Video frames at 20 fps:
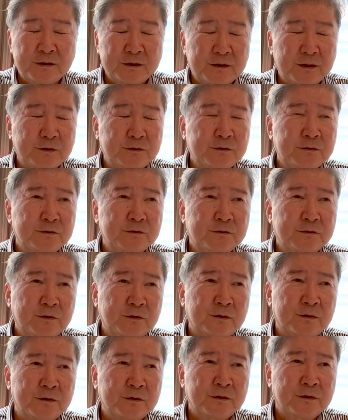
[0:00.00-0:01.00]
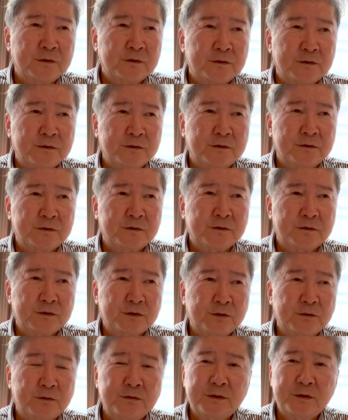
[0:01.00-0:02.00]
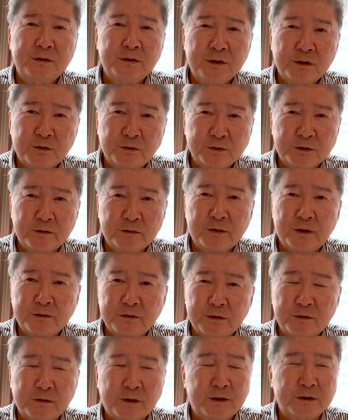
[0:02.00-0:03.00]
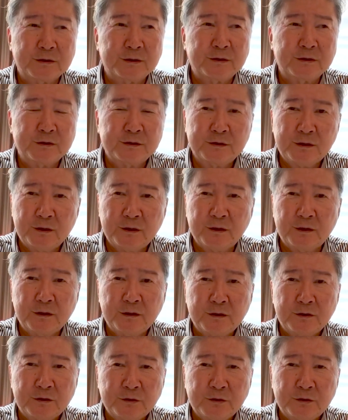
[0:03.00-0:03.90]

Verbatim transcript: 逆に言うと、うん、資本金で5000万くらいの会社にして、